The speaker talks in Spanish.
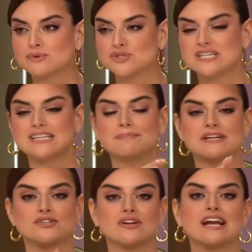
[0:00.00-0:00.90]
Bunchen de
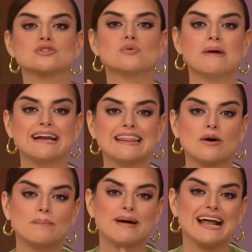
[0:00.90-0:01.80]
presionar a su marido
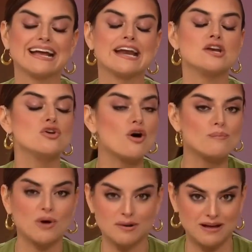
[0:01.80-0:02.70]
para que no
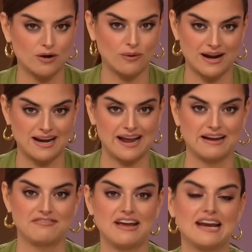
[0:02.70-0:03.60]
vuelva a jugar en la
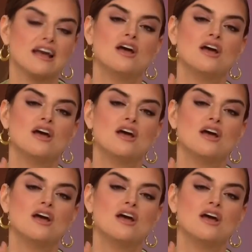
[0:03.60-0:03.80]
NFL.